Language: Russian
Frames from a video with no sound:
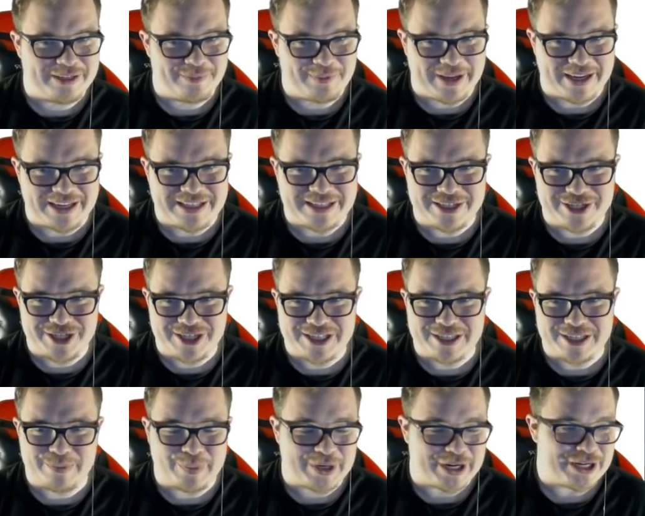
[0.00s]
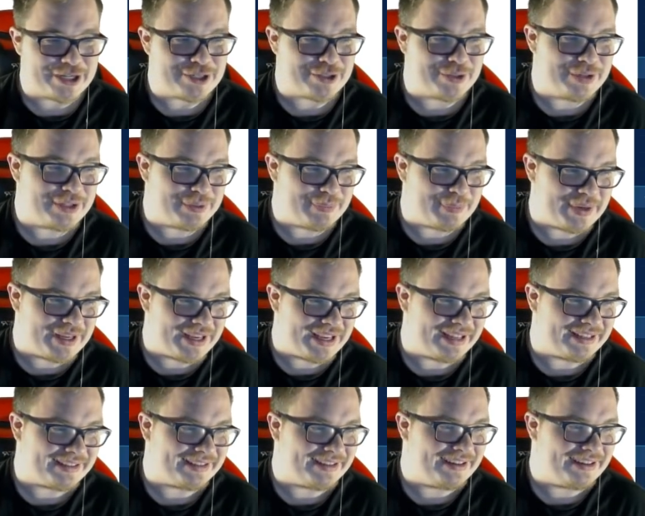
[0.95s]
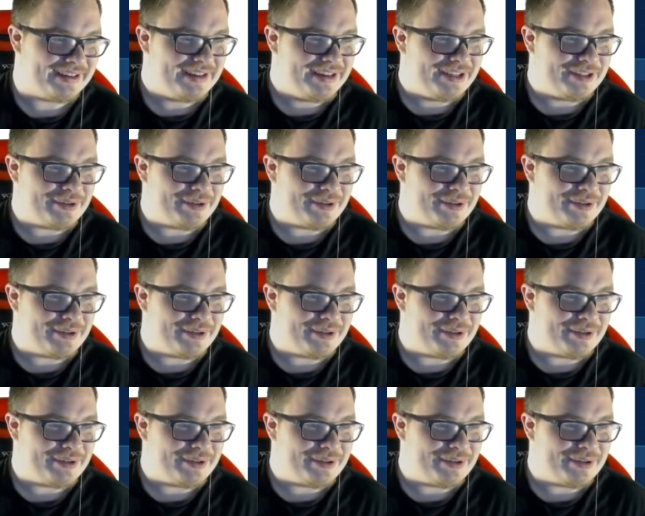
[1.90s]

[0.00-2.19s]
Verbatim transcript: для меня, если честно, пока что непонятно.